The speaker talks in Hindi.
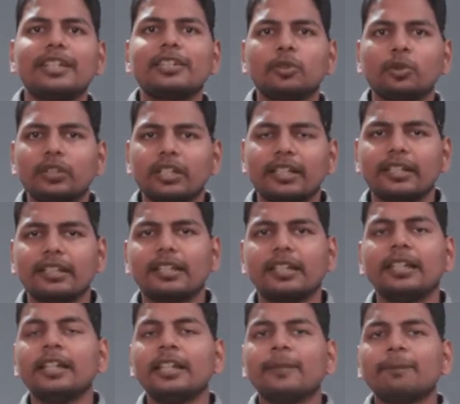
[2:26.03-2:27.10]
इश्यूज आ
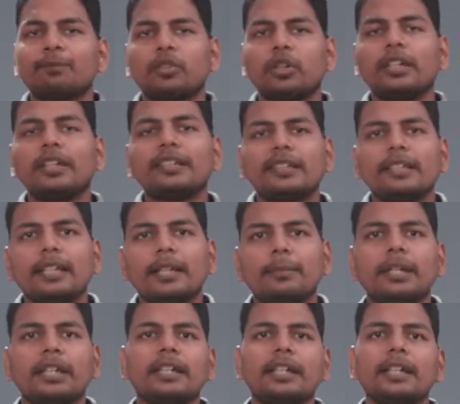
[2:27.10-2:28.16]
जाते तो इसलिए
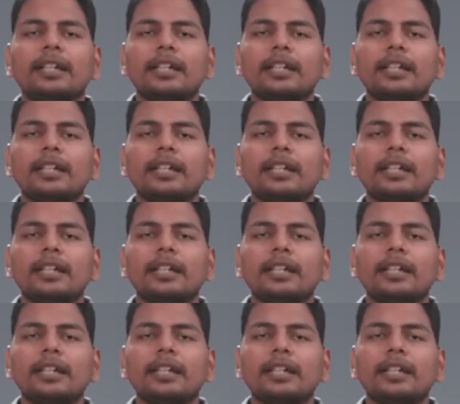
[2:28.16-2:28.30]
मैंने